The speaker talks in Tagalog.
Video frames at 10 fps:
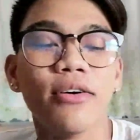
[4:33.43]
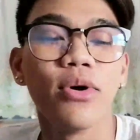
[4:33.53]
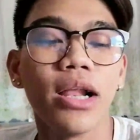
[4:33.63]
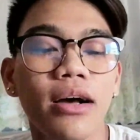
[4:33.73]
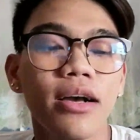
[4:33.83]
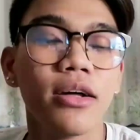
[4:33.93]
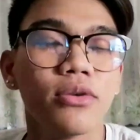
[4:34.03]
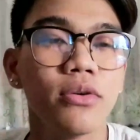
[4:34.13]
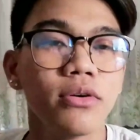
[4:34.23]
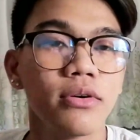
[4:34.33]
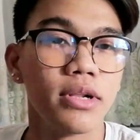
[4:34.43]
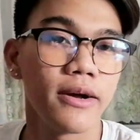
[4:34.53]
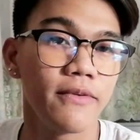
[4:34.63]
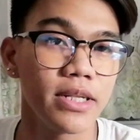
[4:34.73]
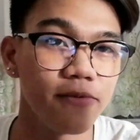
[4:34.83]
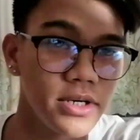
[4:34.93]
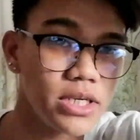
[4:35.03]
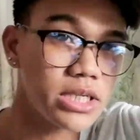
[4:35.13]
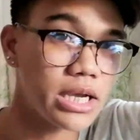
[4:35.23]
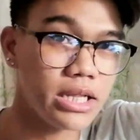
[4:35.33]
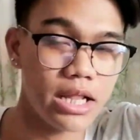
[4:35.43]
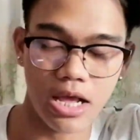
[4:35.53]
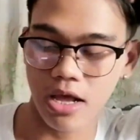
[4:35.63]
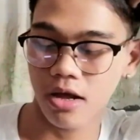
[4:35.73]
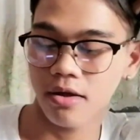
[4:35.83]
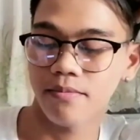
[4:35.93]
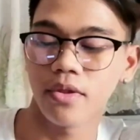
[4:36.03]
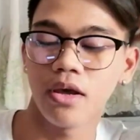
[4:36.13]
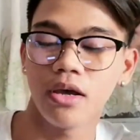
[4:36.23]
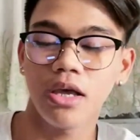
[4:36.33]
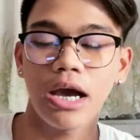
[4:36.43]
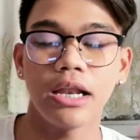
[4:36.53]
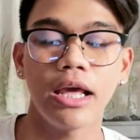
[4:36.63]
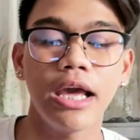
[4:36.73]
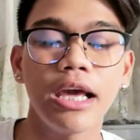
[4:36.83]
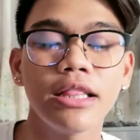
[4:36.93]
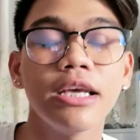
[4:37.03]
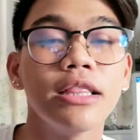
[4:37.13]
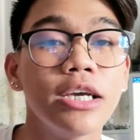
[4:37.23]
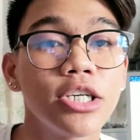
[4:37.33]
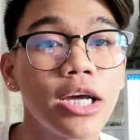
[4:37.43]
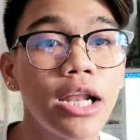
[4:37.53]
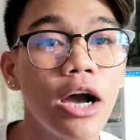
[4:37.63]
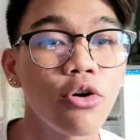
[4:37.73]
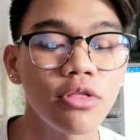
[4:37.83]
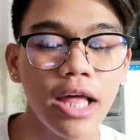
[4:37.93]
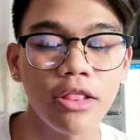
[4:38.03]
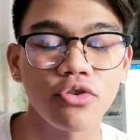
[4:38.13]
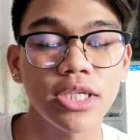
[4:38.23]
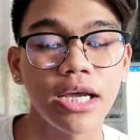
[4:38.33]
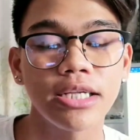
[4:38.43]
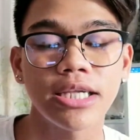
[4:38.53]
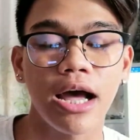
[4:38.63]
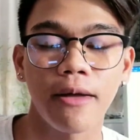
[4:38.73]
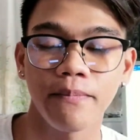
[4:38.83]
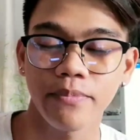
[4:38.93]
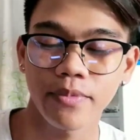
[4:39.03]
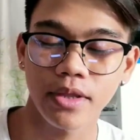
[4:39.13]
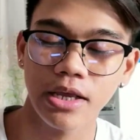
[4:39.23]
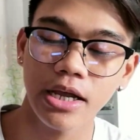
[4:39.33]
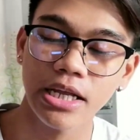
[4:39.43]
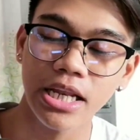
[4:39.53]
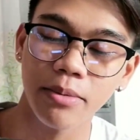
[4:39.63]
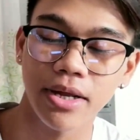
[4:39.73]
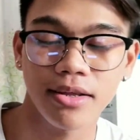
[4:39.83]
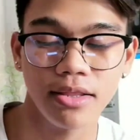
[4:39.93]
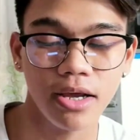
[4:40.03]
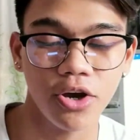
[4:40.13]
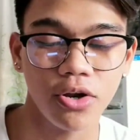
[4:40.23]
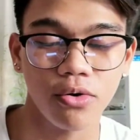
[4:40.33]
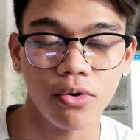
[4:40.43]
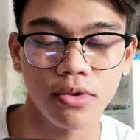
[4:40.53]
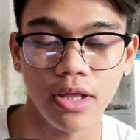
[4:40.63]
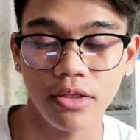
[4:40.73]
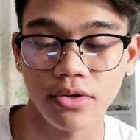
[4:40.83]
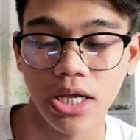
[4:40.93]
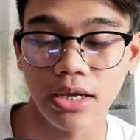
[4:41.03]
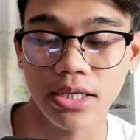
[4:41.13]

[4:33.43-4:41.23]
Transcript: Walang ganun. Love at first sight lang. Yan. And hindi siya nakontento sa isa. Ganyan naman, hindi kayo nakokontento sa